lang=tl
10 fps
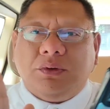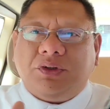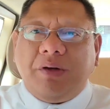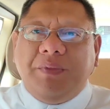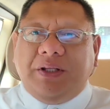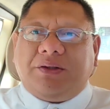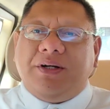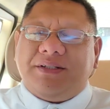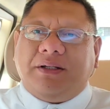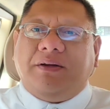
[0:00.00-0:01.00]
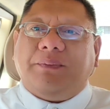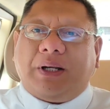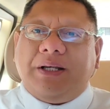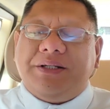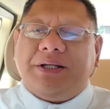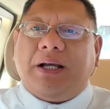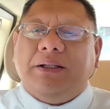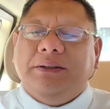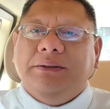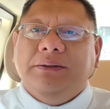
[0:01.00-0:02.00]
3 meters ang diferensya
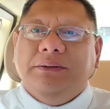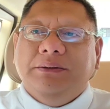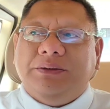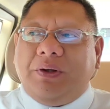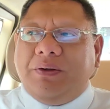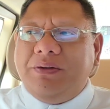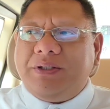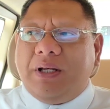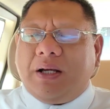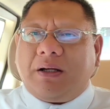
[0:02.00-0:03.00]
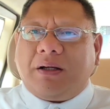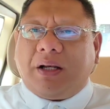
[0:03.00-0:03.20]
So ingon sila